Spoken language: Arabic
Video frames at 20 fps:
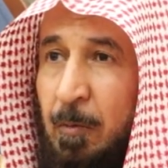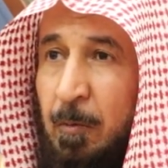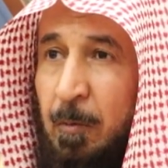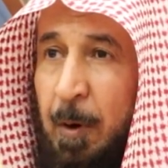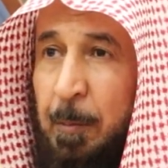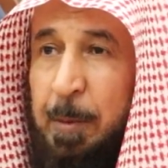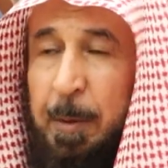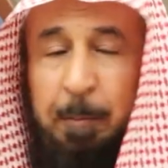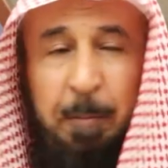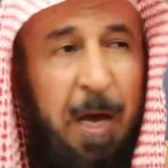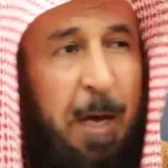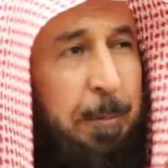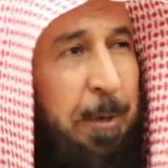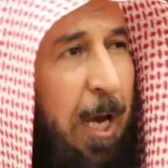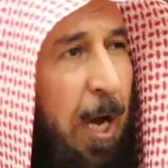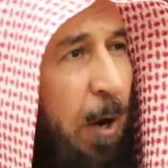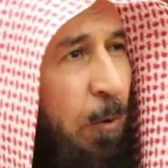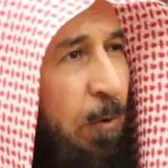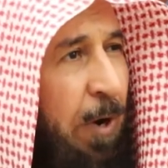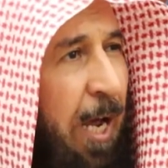ومن باب
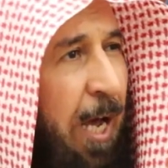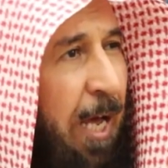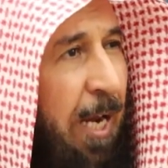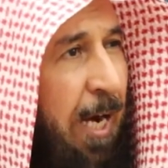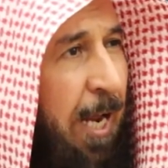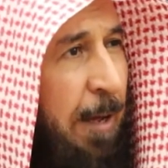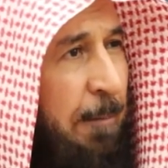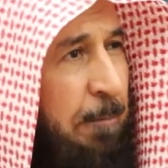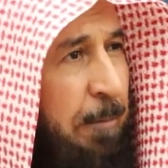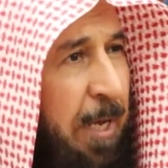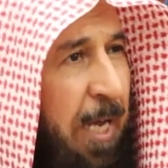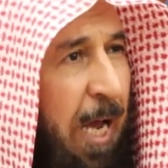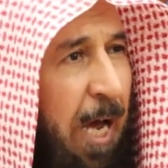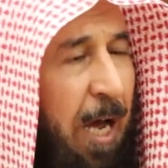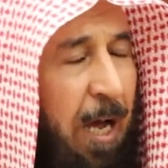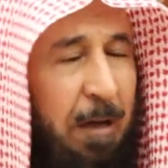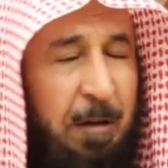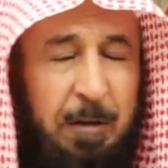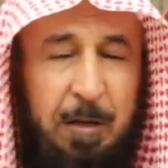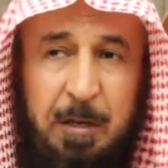أولى
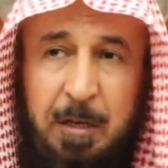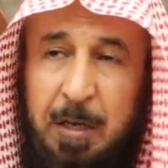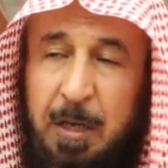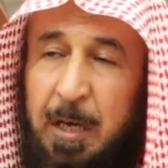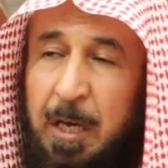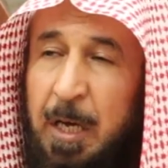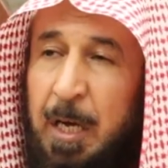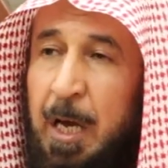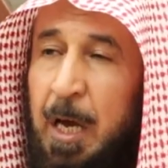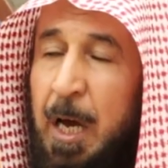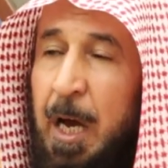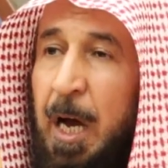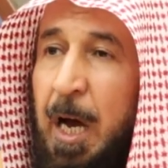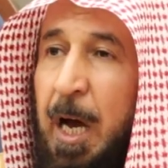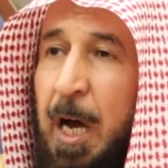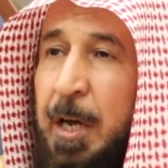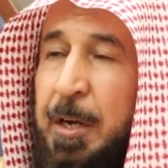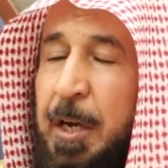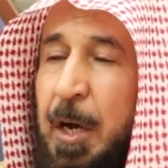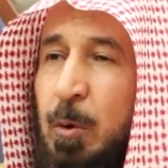الأنبياء
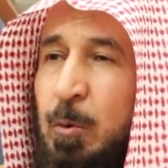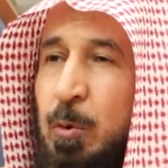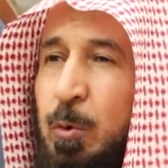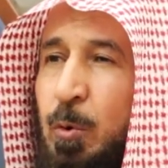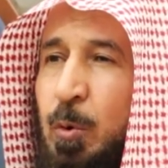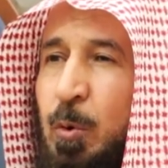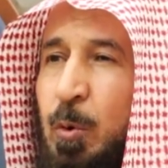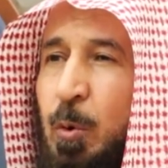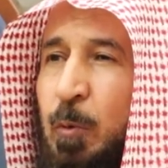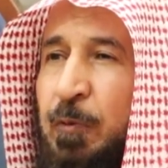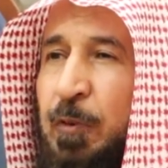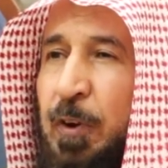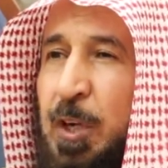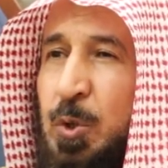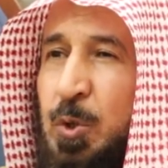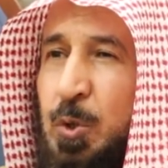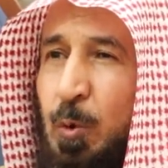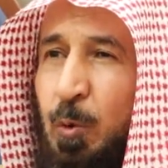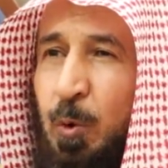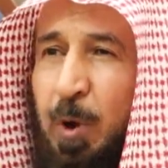أن يكونوا
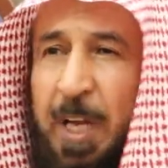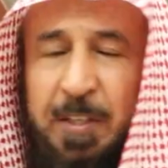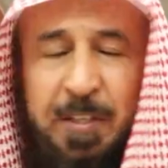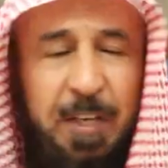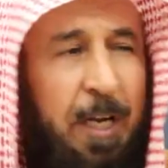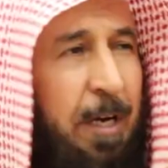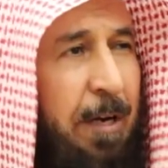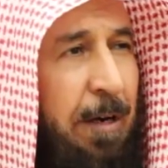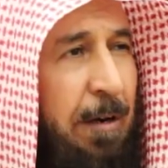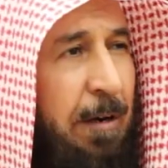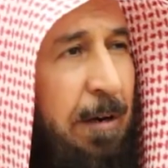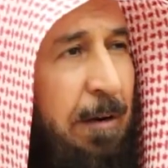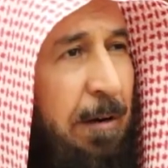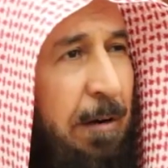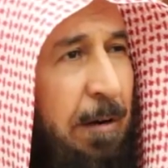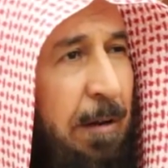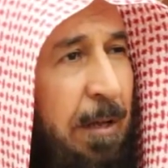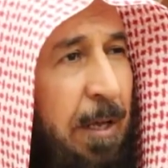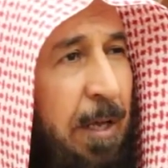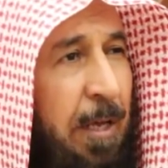في صورة
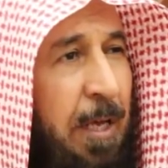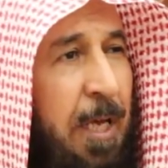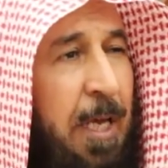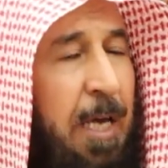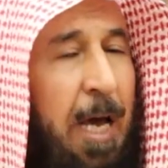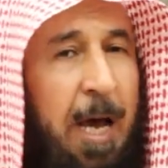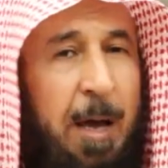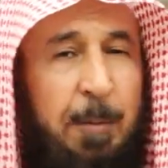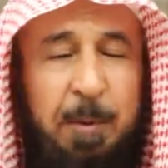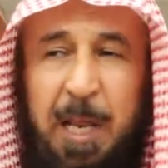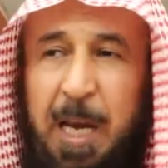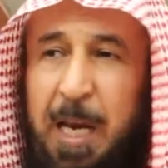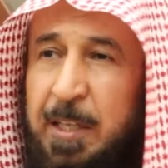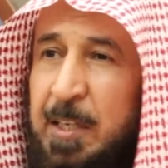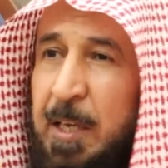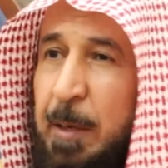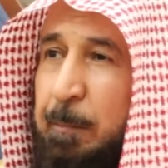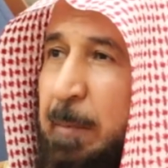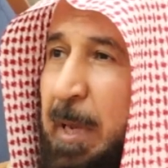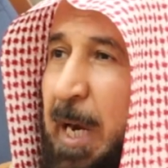
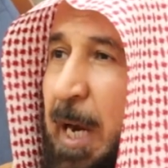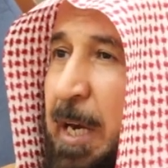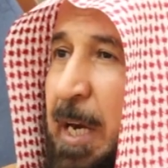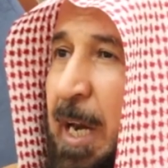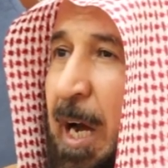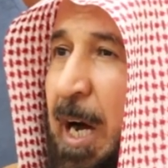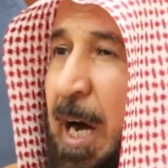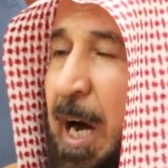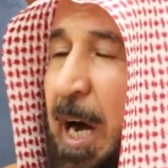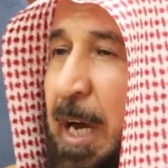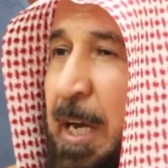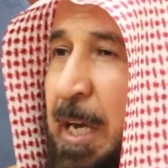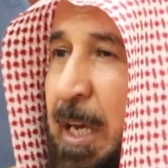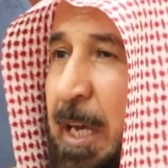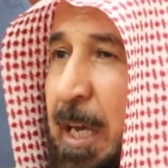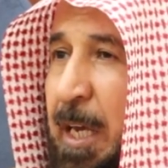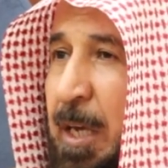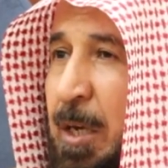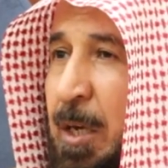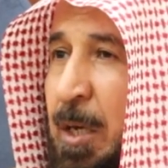كاملة من
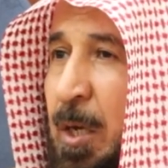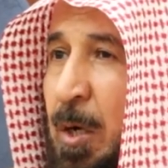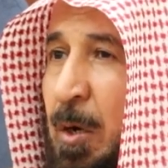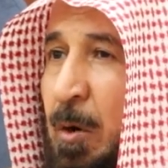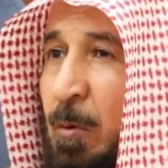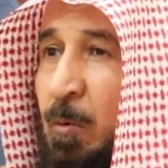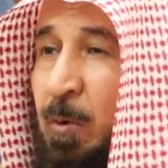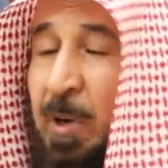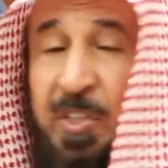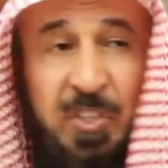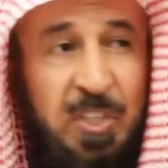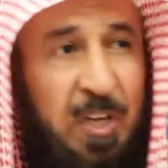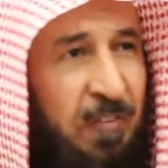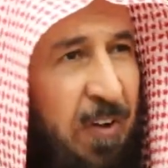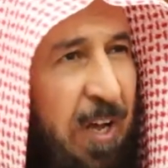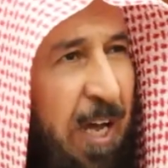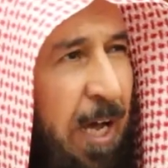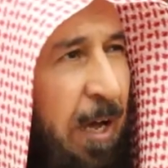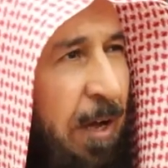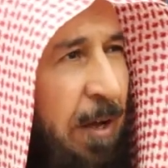النقاء
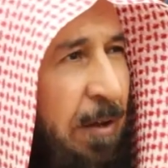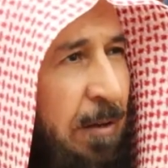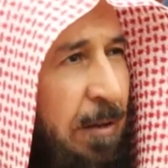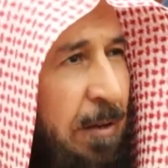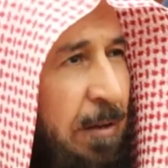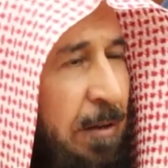والصفاء